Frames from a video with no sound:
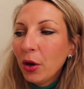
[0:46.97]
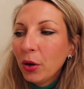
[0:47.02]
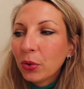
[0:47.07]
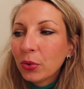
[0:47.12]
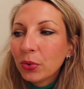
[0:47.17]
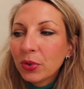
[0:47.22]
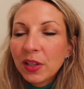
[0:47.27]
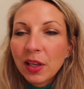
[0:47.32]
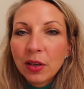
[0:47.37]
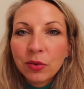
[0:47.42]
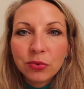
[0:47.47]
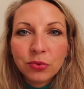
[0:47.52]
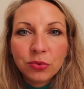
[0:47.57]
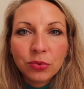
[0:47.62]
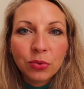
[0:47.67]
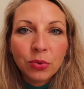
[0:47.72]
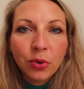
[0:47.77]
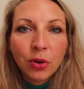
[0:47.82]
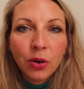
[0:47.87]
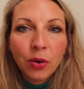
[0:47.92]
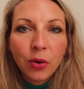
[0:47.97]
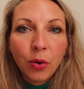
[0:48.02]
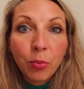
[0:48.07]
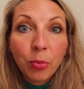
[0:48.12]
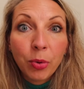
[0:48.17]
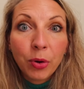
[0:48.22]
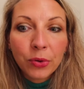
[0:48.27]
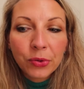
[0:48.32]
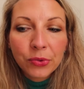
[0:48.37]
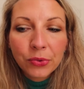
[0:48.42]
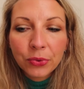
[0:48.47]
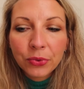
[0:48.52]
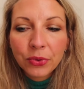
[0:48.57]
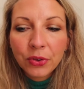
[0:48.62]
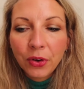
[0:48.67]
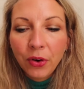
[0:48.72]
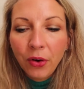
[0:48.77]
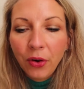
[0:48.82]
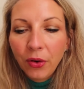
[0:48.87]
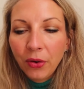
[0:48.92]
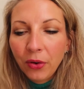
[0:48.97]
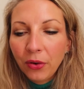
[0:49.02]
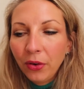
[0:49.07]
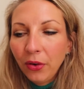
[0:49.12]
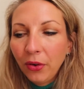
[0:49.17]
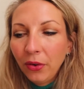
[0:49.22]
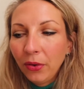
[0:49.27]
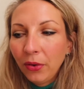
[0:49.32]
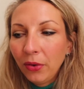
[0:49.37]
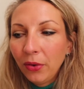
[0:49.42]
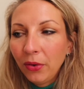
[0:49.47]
qu'on savoure, on prend son temps, euh,